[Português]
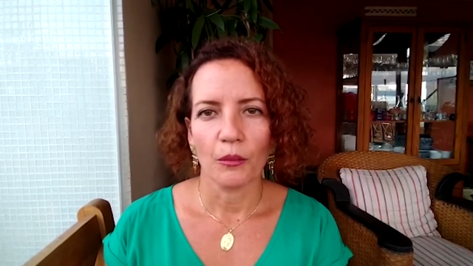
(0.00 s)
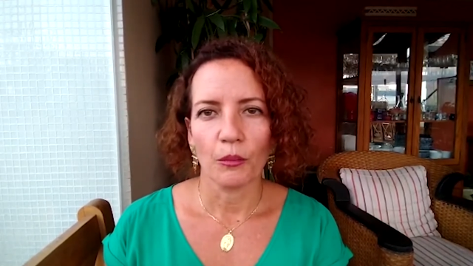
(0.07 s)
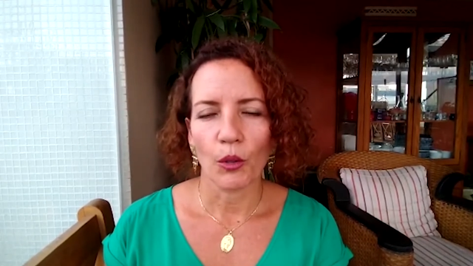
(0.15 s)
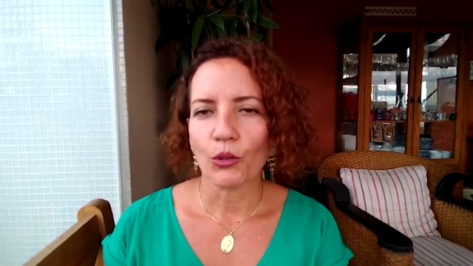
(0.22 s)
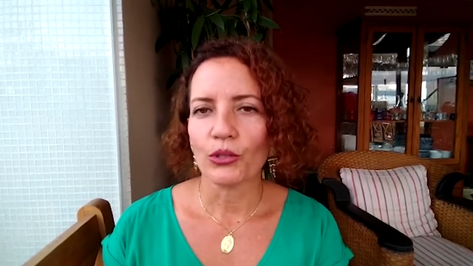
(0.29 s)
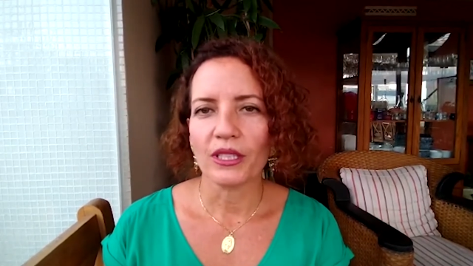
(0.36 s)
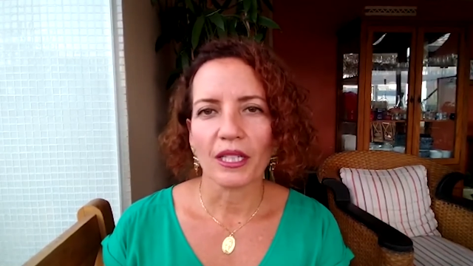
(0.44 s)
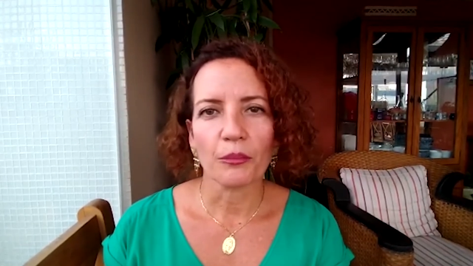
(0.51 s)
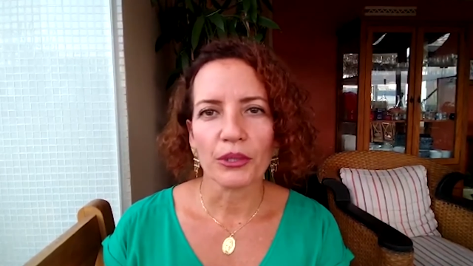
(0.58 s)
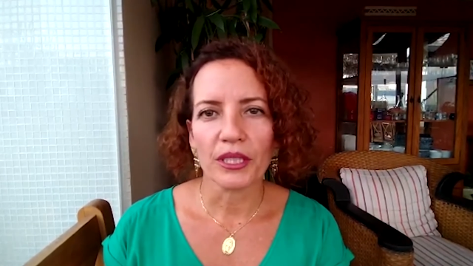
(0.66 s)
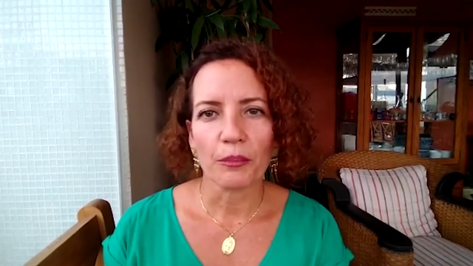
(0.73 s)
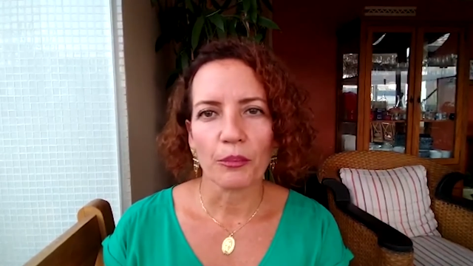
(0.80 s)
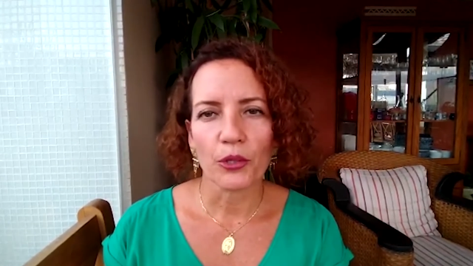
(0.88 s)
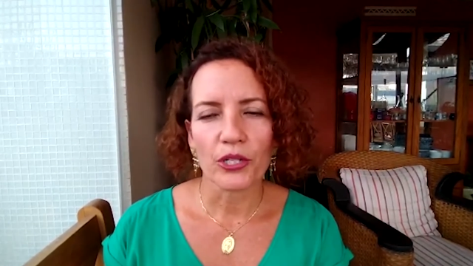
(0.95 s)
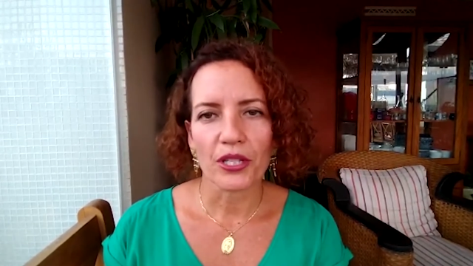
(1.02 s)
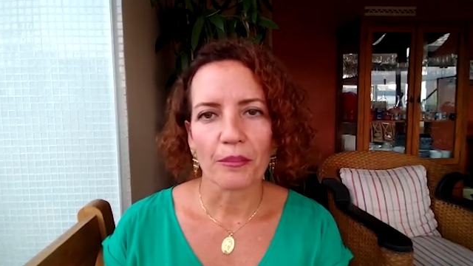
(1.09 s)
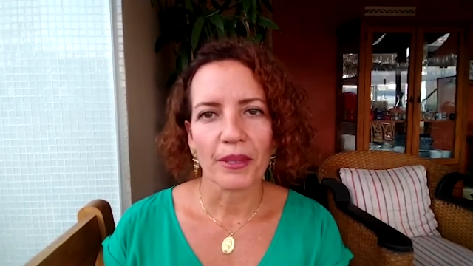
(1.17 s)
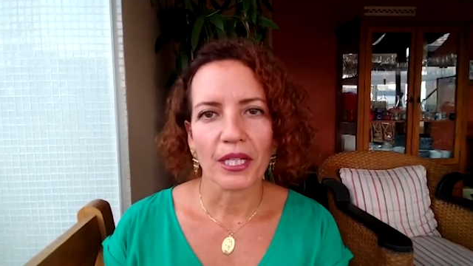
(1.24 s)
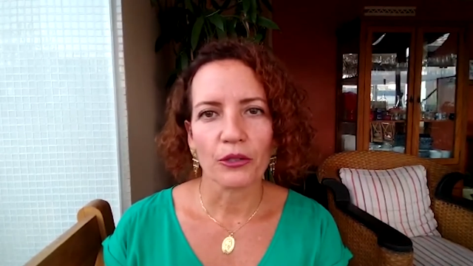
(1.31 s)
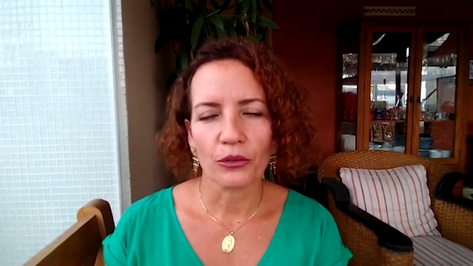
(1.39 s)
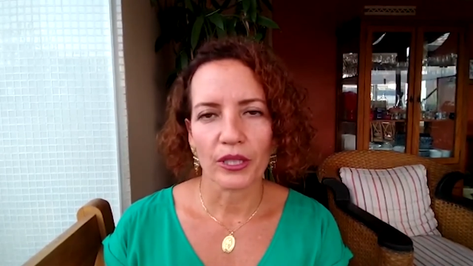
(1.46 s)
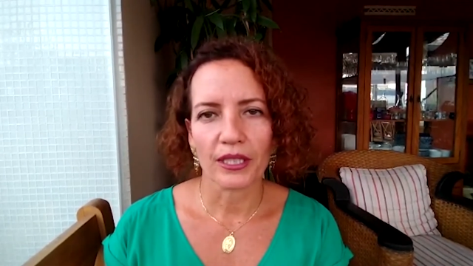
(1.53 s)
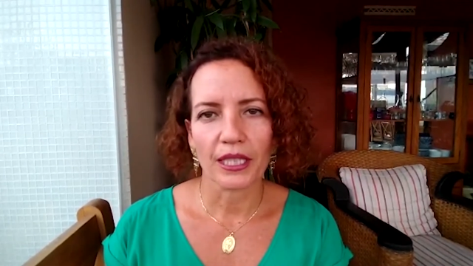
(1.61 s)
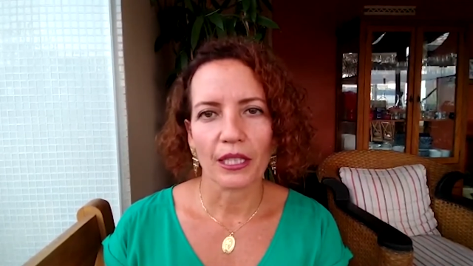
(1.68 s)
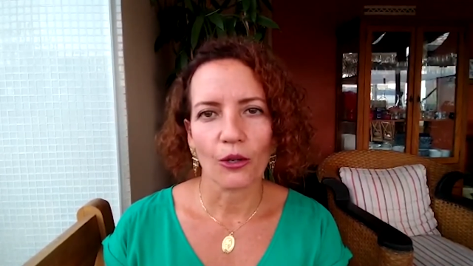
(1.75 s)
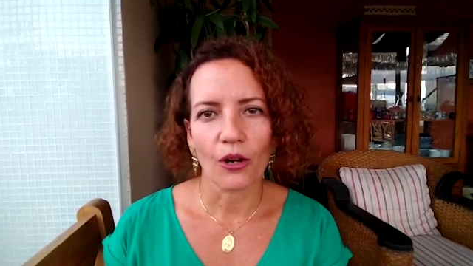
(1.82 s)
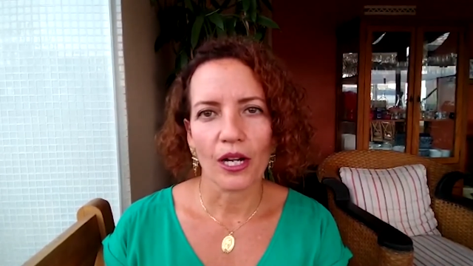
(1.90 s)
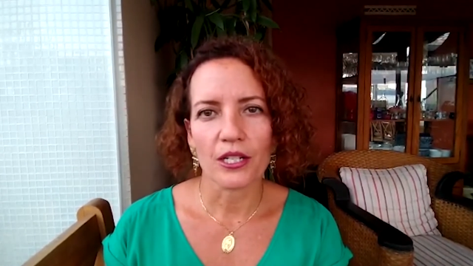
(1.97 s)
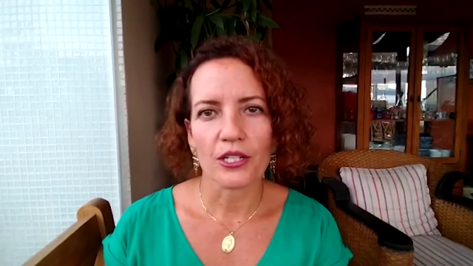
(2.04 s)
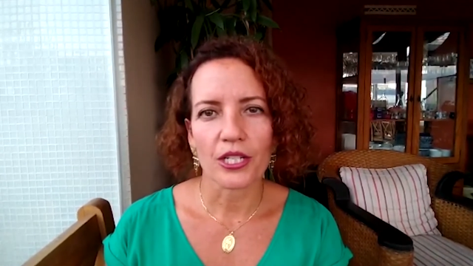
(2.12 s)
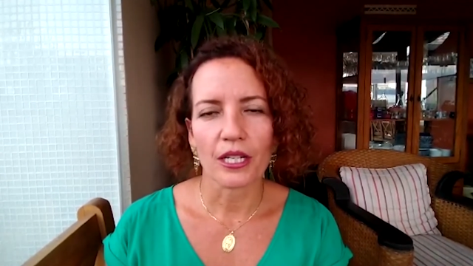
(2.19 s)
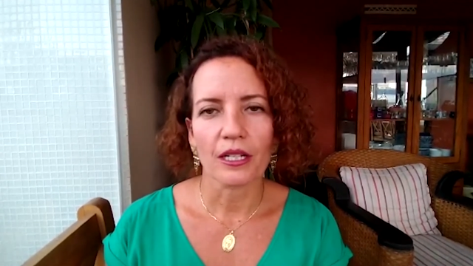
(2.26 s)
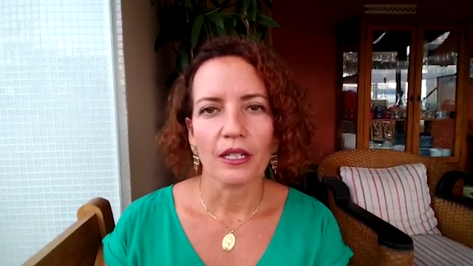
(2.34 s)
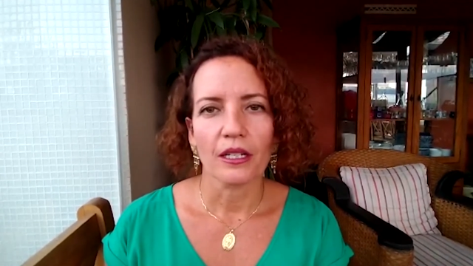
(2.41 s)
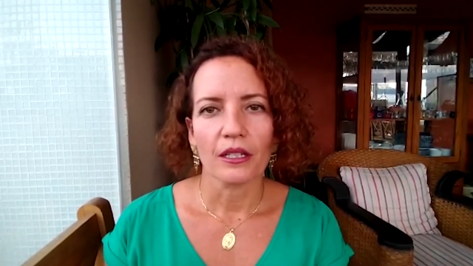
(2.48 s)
Pouco tempo depois da abertura da loja,